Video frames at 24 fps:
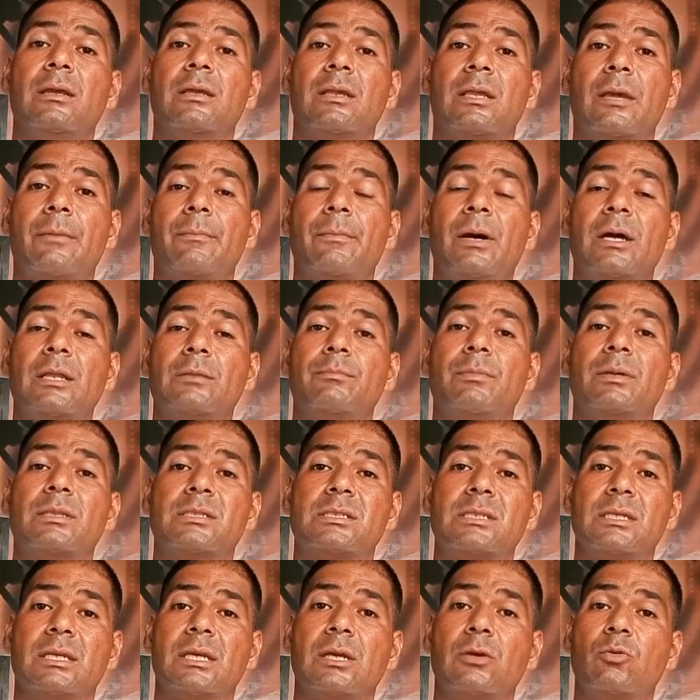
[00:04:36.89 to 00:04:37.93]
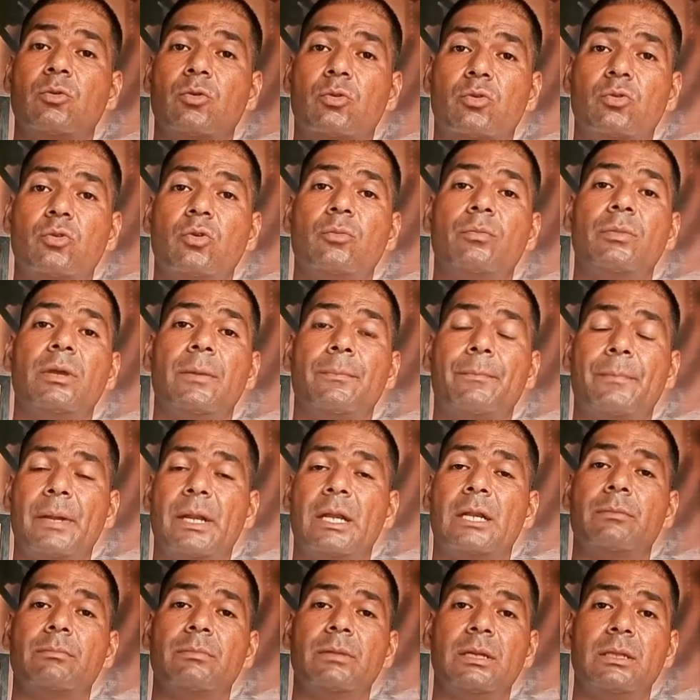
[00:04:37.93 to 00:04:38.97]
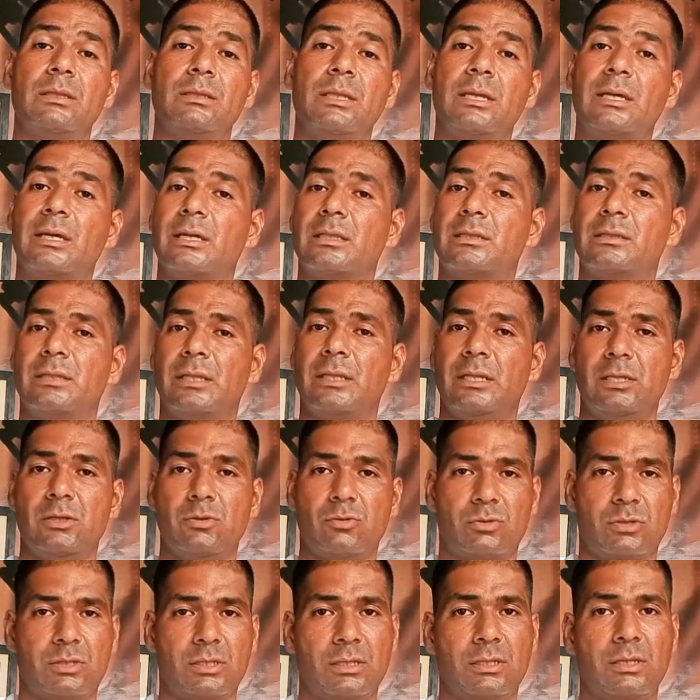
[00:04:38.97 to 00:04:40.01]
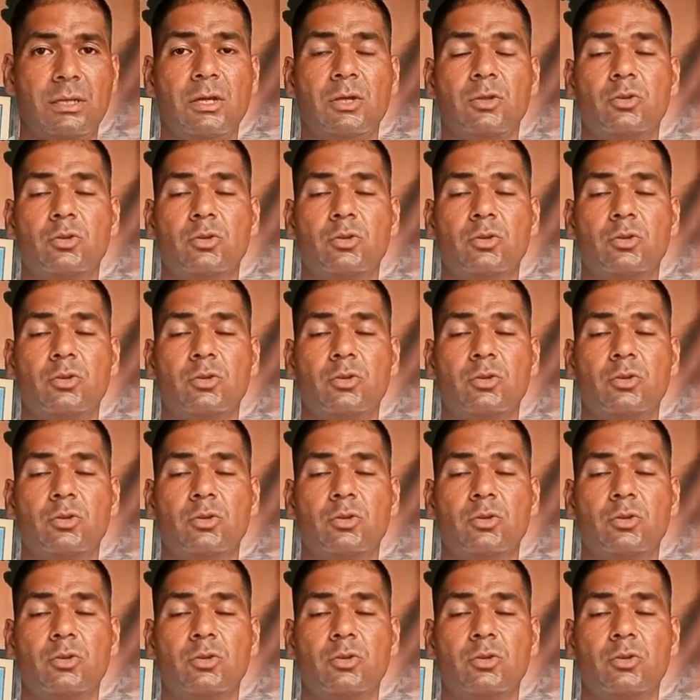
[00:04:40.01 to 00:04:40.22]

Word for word: के बाद बच्चे के घुटनों में पेट में दिक्कत नहीं होती